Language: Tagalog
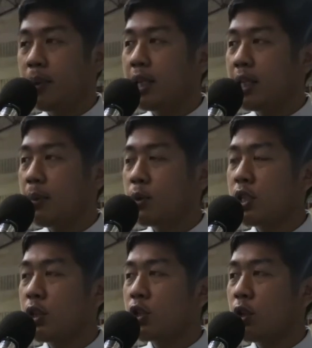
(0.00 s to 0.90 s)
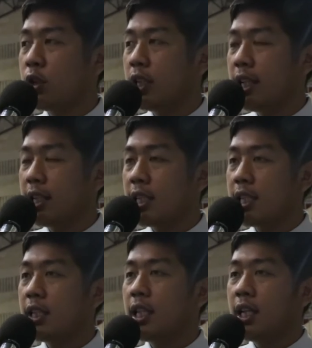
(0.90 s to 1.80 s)
Pagkatapos dito sa Ordaneta
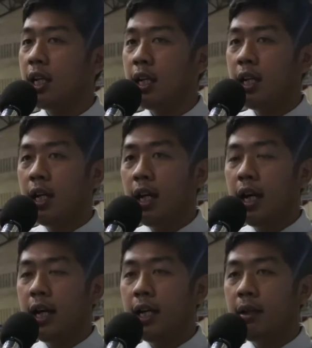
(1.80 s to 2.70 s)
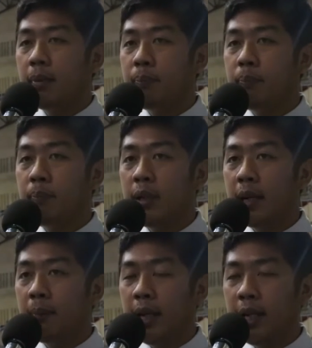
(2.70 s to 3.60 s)
City, ay
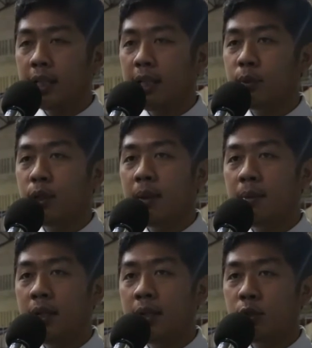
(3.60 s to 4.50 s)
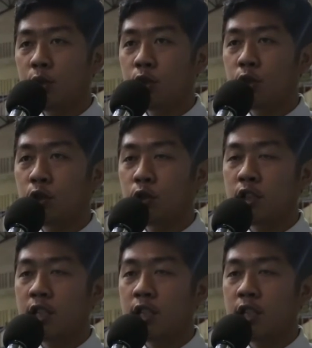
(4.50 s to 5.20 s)
binabalak din po namin susunod doon